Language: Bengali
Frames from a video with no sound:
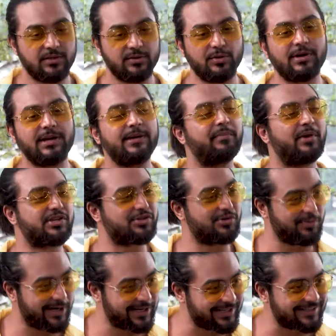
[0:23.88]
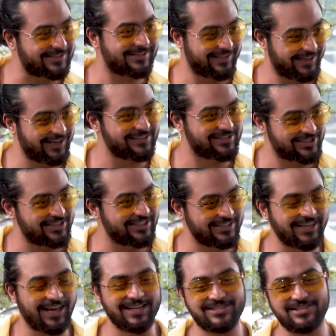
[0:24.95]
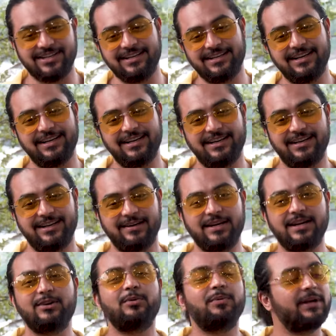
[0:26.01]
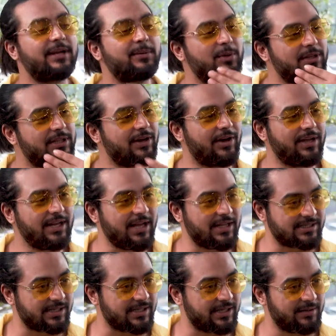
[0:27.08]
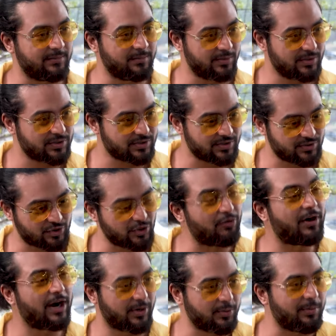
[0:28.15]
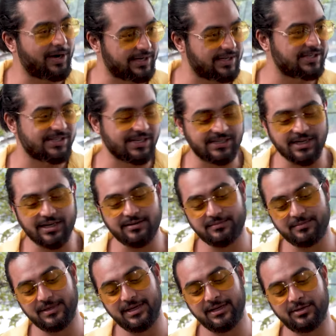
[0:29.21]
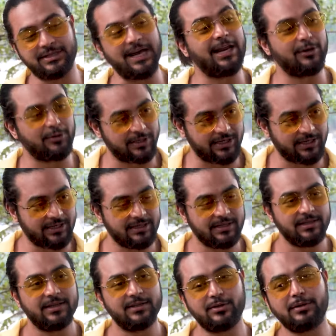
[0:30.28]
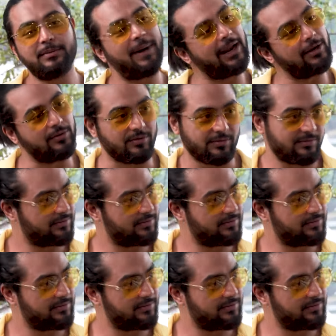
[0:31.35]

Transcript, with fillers: তো ওখানে বেশ রোমান্টিক সিন আছে মানে রোমান্টিক বলতে হয় না যে সোবার রোমান্টিক যেটা ডায়লগে তো ভালো